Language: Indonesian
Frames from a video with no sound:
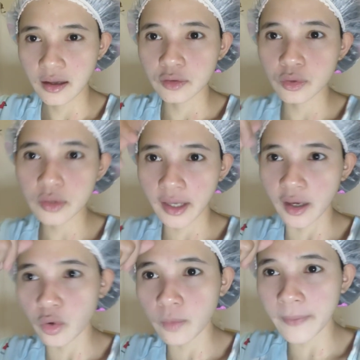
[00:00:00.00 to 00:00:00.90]
terus
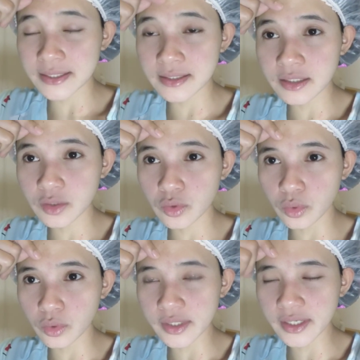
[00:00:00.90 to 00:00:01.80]
kayak ngelupas
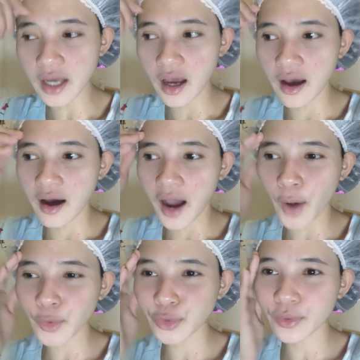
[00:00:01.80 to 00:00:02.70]
gitu jadi
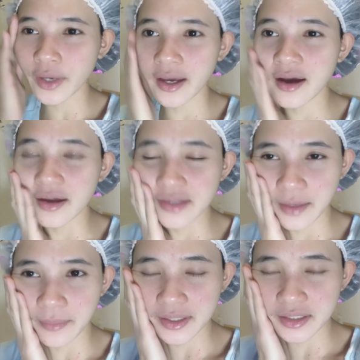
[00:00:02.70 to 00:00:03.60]
aku tuh kayak nggak
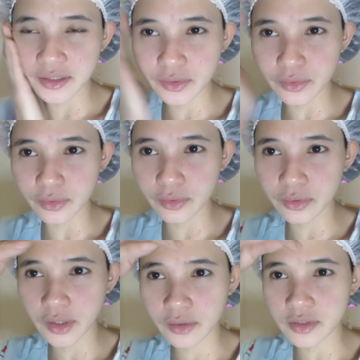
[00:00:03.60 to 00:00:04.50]
nyaman
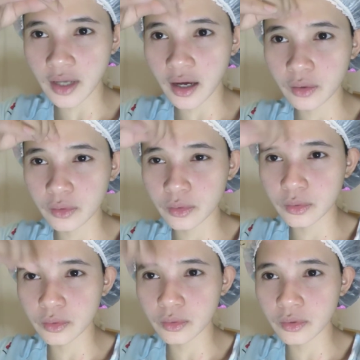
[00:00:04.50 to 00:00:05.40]
gitu terus
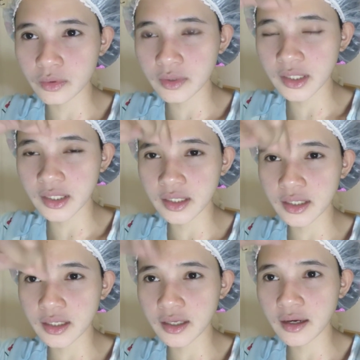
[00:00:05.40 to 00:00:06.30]
aku
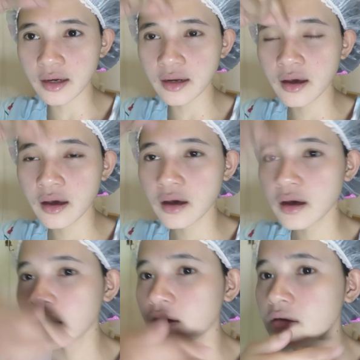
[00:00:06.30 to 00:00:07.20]
iniin
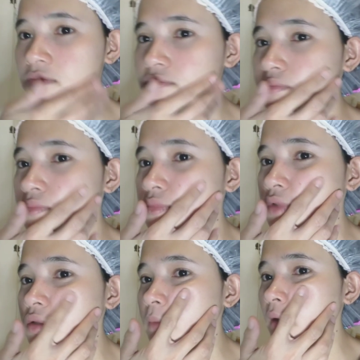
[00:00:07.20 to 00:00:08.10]

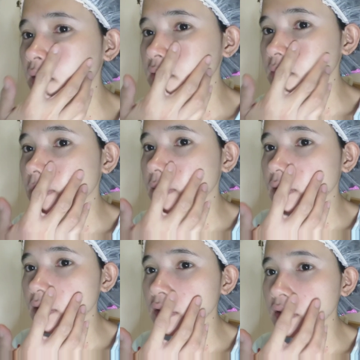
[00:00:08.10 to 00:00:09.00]
jadi bilang
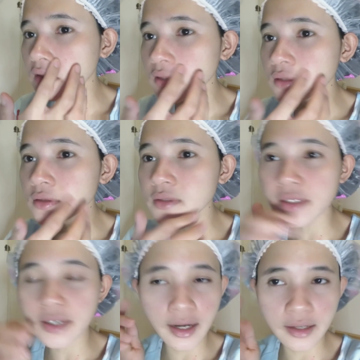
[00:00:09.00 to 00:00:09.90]
seperti ini
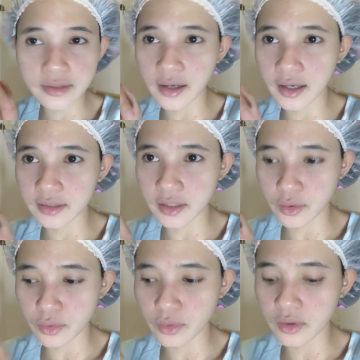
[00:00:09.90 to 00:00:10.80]
jadi kalian jangan
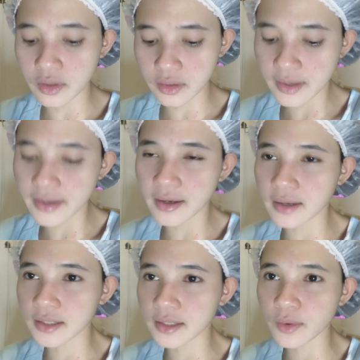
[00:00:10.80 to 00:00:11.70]
tiru
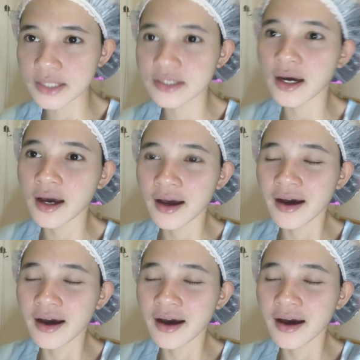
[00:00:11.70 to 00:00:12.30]
ya, tiru aja